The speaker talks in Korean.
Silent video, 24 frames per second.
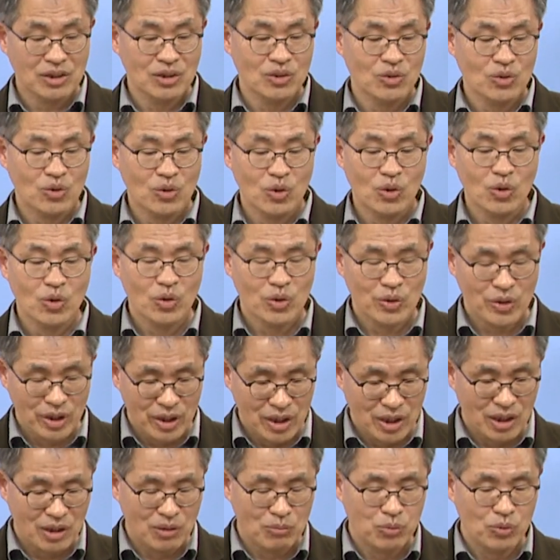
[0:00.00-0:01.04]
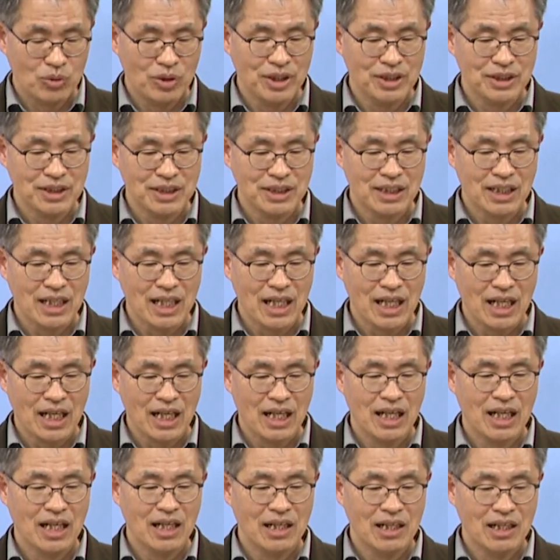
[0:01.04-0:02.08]
등으로 어,
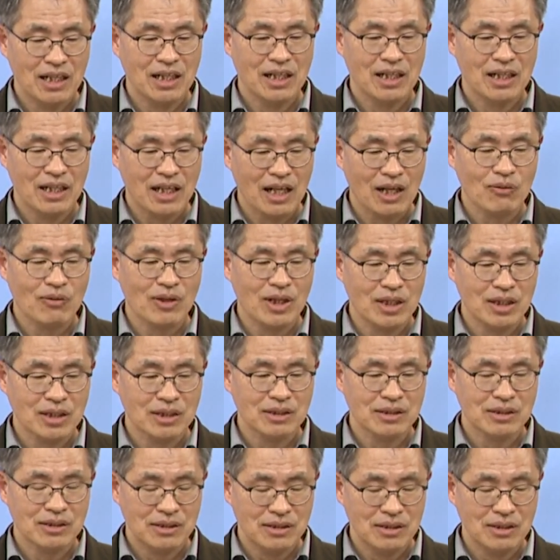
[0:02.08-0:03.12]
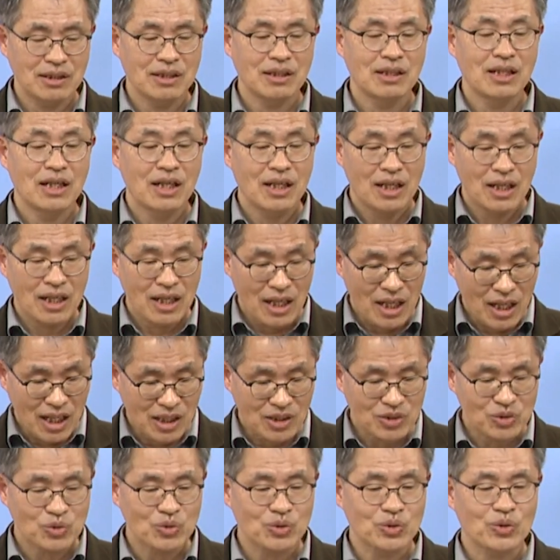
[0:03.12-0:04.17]
불려진다. 라고 하는 것들을
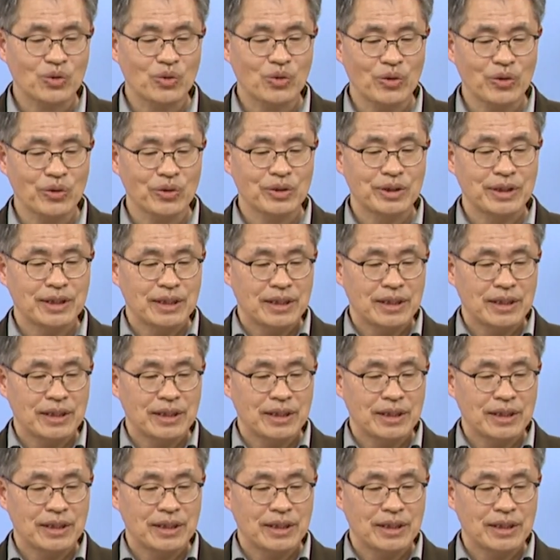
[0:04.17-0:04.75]
알 수 있고요.